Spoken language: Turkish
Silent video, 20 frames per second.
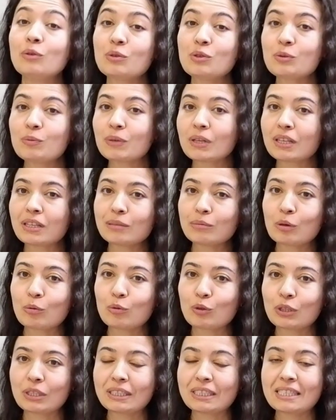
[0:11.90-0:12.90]
YouTube kanalıma
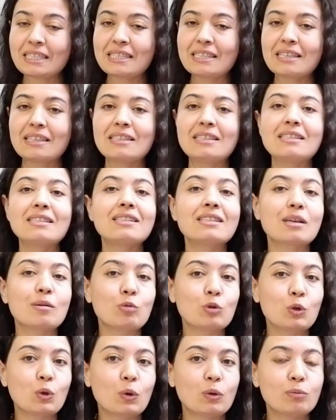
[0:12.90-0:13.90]
abone değilseniz
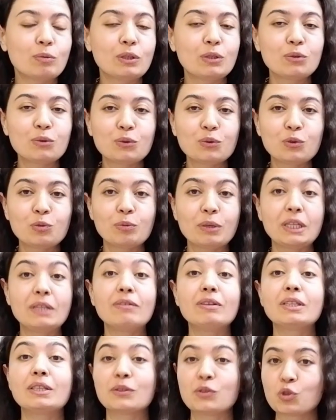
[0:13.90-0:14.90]
abone olmayı
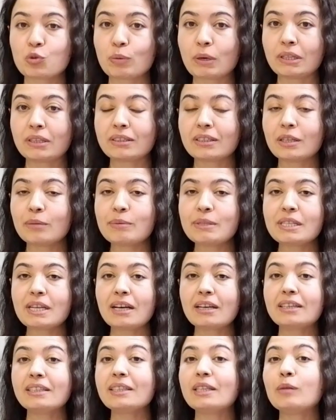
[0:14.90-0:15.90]
unutmayın ve danışmanlıklarımız
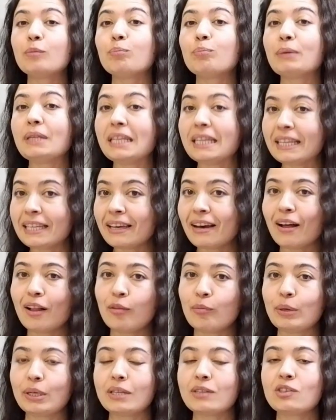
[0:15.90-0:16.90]
hakkında bilgi
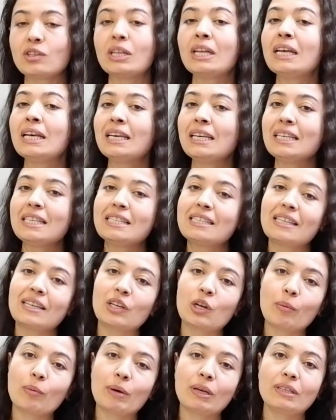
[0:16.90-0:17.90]
almak için
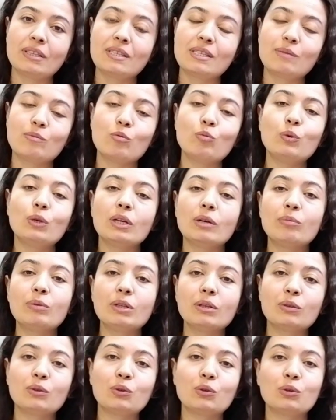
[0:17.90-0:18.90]
Instagram adresimi buraya
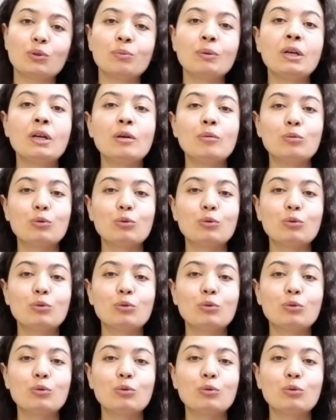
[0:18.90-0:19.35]
bırakıyorum.